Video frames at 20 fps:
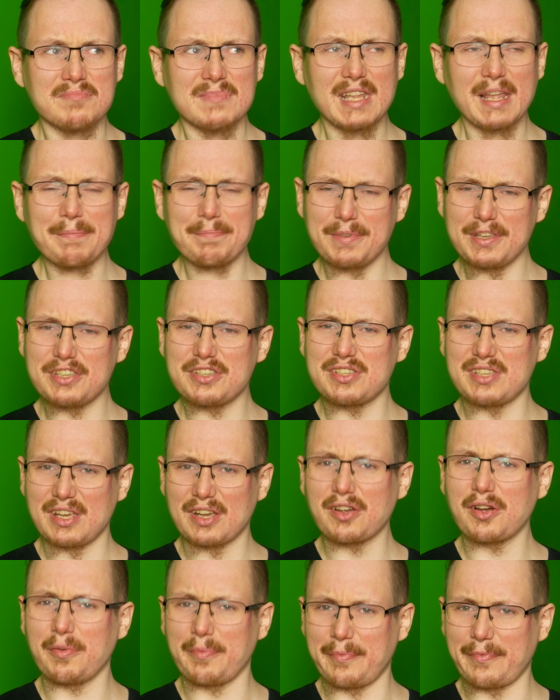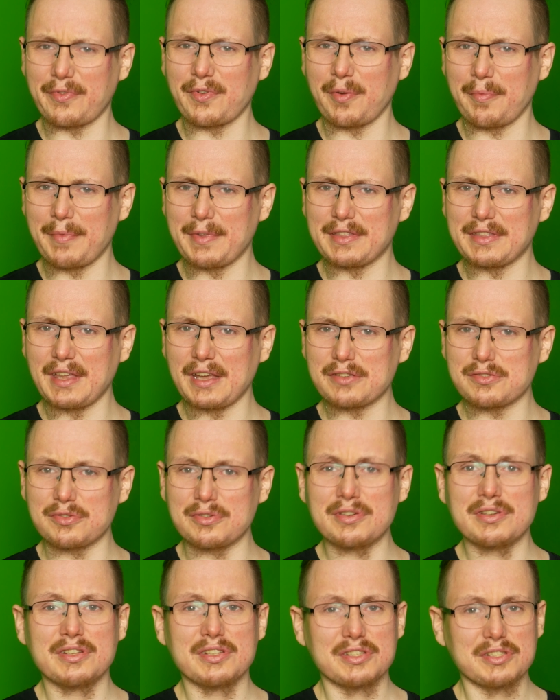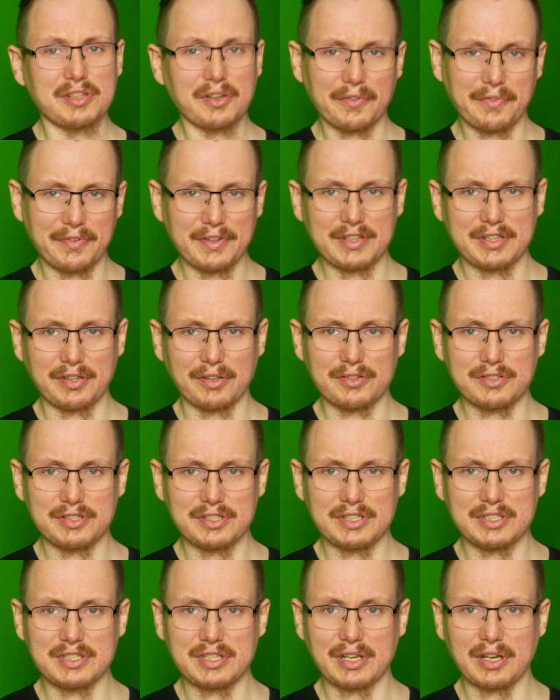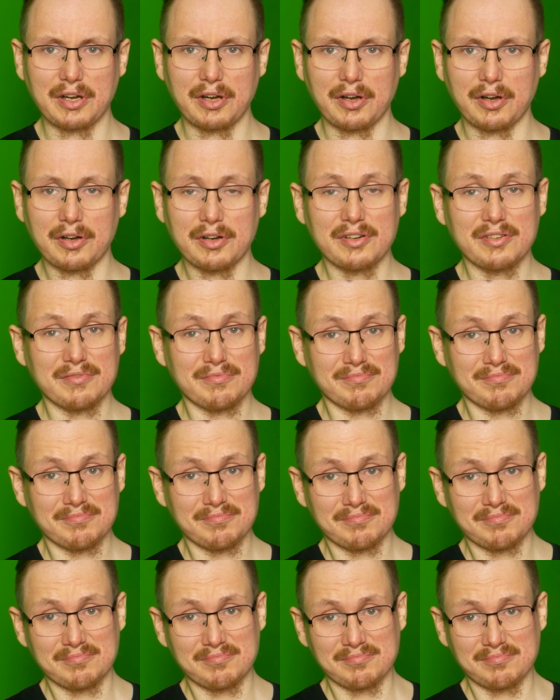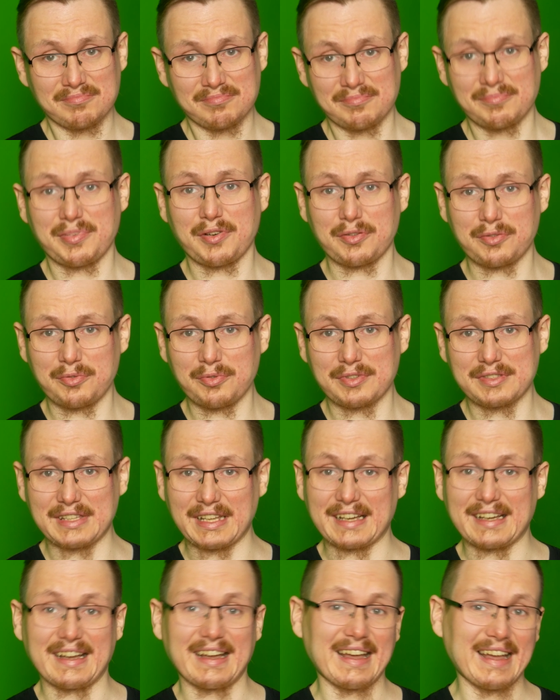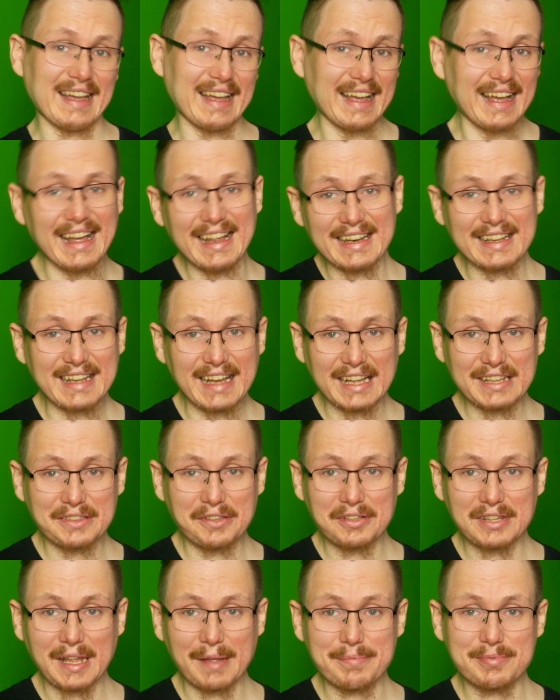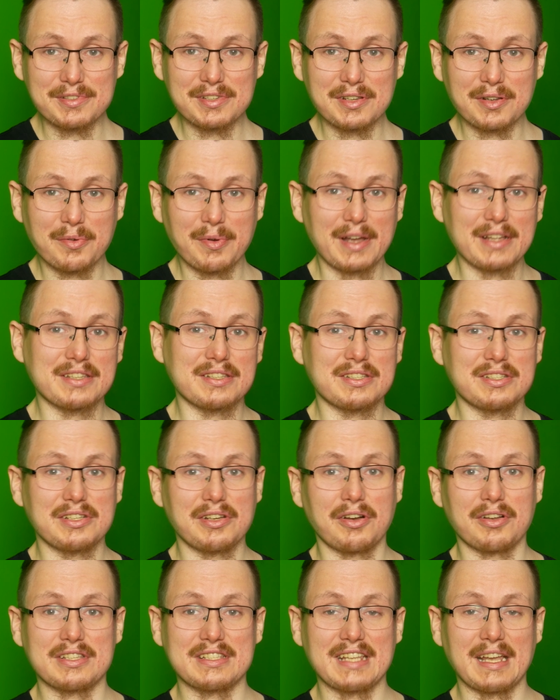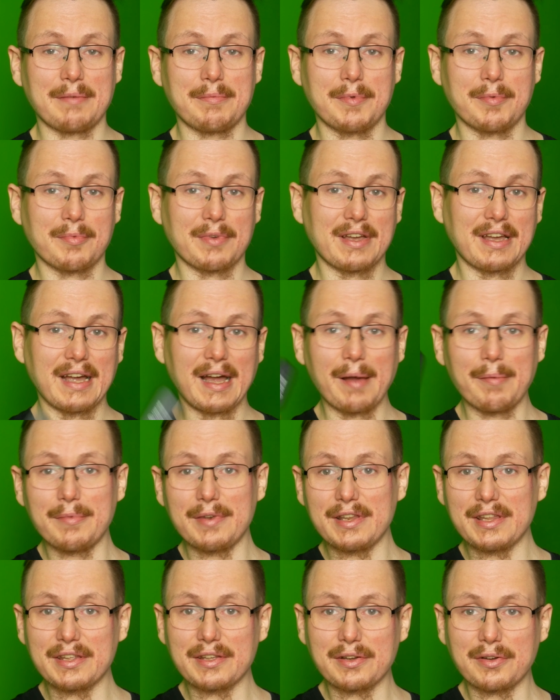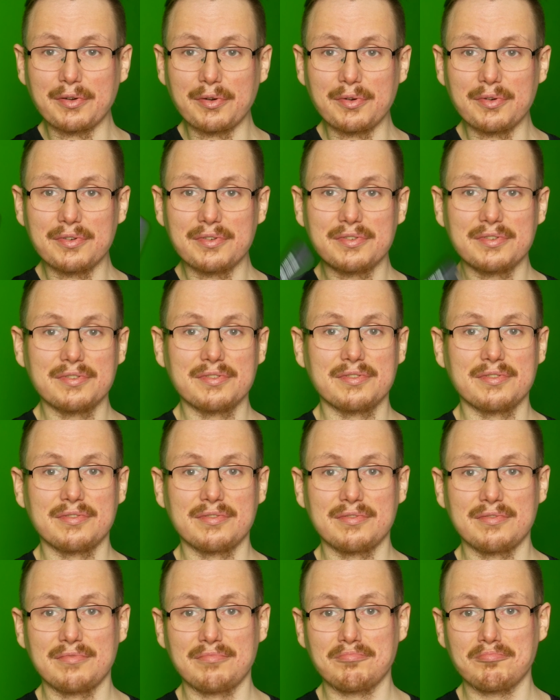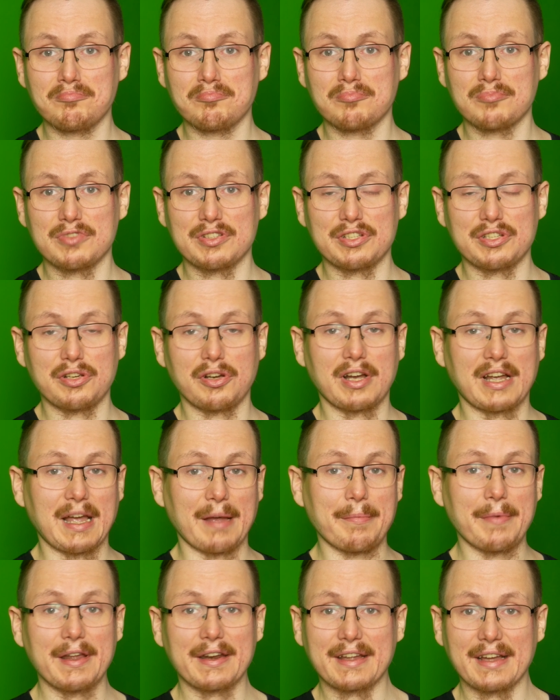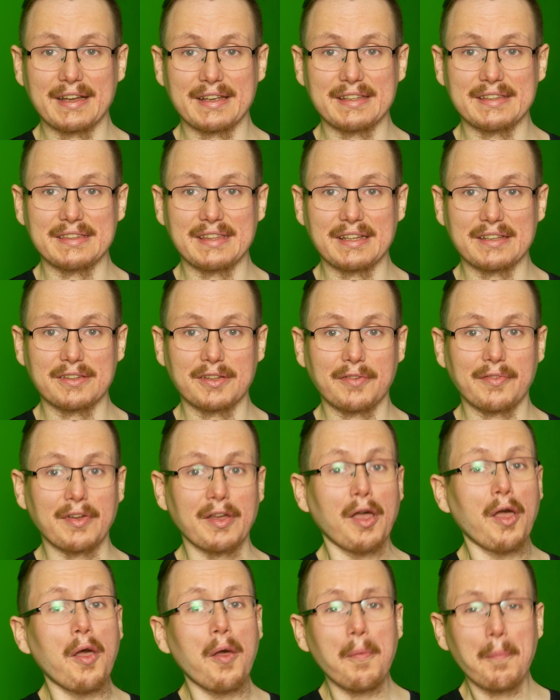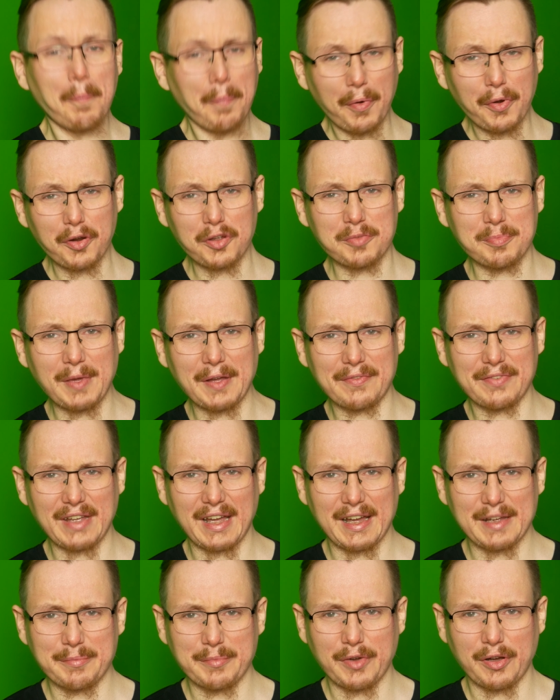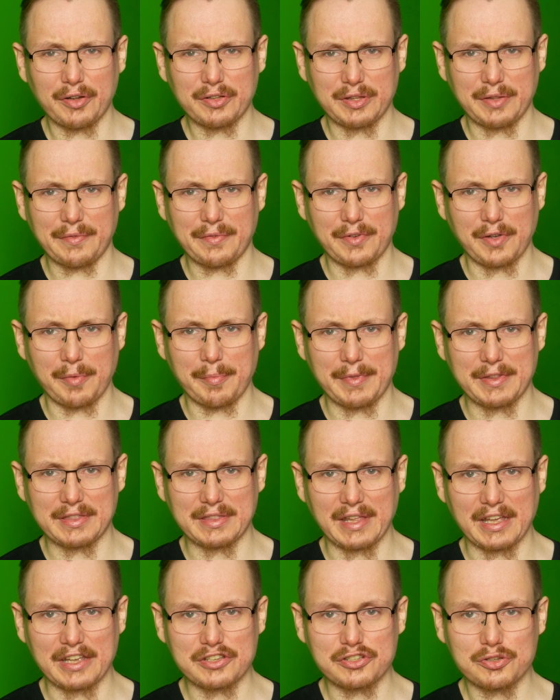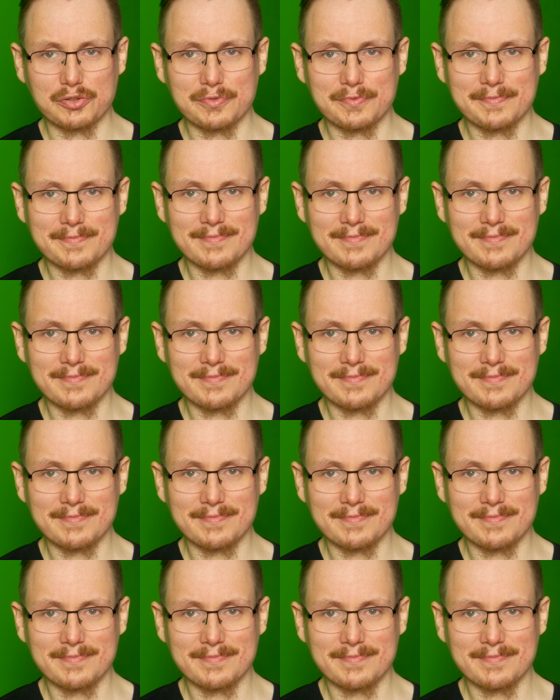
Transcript: napiszcie kom w komentarzu co wy sądzicie o produktach Elgato na przykład, czy o samym Camlinku, czy o kamerkach internetowych. Porozmawiajmy o tym w komentarzu.